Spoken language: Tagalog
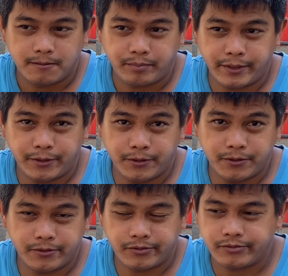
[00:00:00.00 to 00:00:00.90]

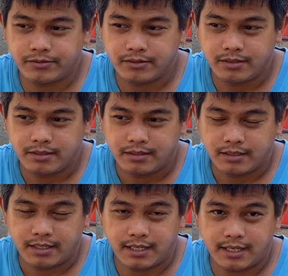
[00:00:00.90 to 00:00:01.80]
Pero
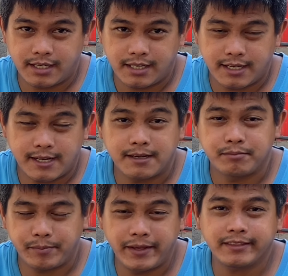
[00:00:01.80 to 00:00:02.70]
uh,
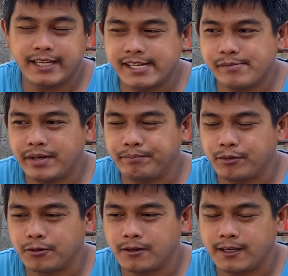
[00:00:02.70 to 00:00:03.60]
mabenta naman
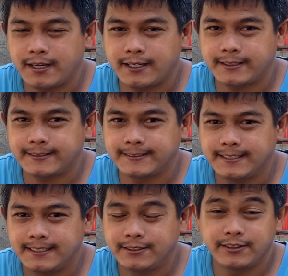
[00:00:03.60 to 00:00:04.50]
po at
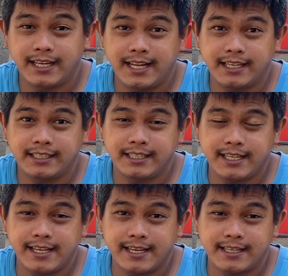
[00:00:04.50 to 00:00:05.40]
yun nga lang,
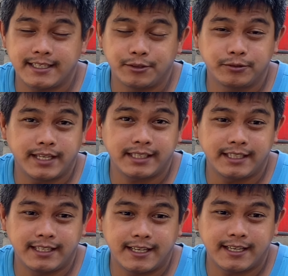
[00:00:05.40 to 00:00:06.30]
hindi nung
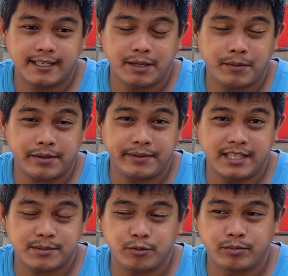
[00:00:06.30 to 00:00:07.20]
dati na
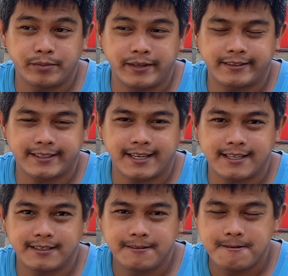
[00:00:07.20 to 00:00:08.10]
napakabilis pong mabenta.
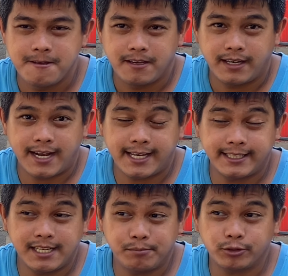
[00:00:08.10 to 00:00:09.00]
Ang
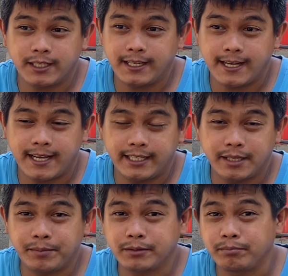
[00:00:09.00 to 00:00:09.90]
atin lang po talaga ay
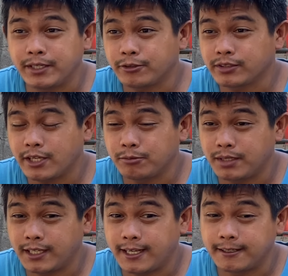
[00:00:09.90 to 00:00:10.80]
dapat meron tayong
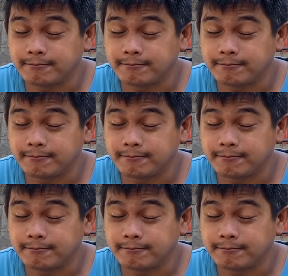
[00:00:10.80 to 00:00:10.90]
mga